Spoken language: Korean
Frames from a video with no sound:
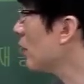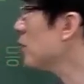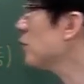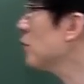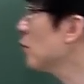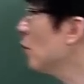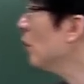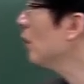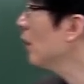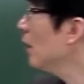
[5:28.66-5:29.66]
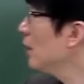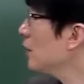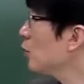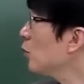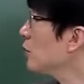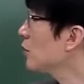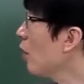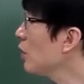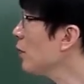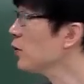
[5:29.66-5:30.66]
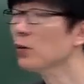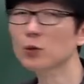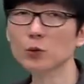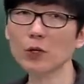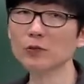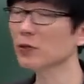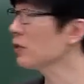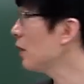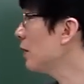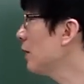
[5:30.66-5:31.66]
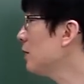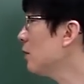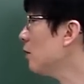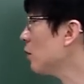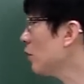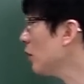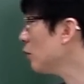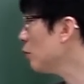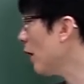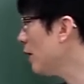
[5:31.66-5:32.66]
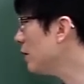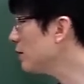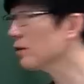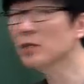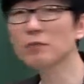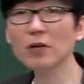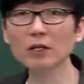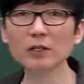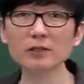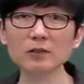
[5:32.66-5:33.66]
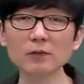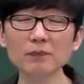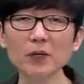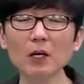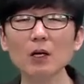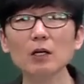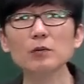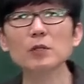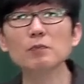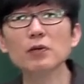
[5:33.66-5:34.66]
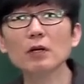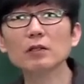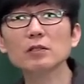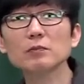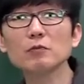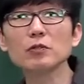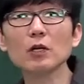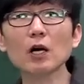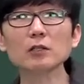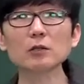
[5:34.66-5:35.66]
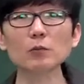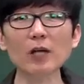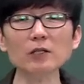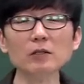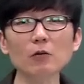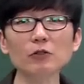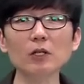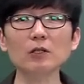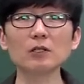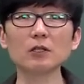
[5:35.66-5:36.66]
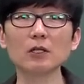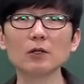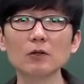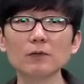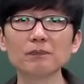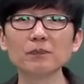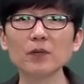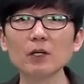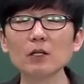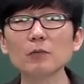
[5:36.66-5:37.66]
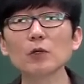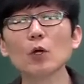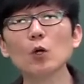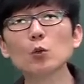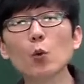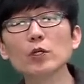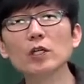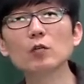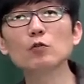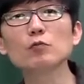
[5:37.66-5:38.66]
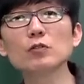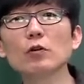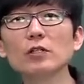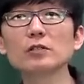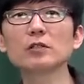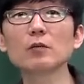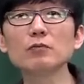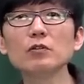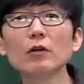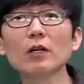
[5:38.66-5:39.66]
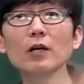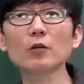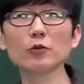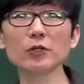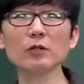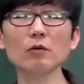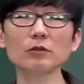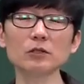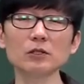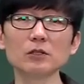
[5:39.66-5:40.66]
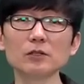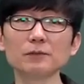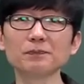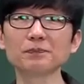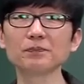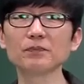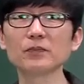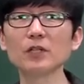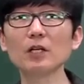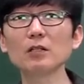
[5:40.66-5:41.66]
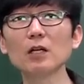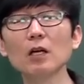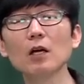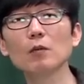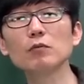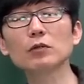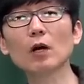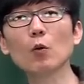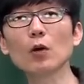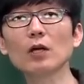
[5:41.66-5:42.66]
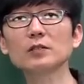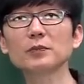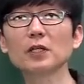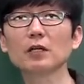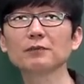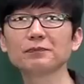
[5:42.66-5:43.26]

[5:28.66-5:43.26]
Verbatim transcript: 나설 수 있고 자 또는 경기 변동을 조절할 수 있다. 예를 들어 경기가 너무 과열돼 있어. 인플레가 돼 있어. 그럼 인플레가 돼 있으면 물가가 지금 상승하고 있다는 얘기잖아요. 그러면 돈이 있고 물건이 있을 때 물건의 가격이 뛴 거거든 지금. 자 이렇게 물가가 올라갔습니다.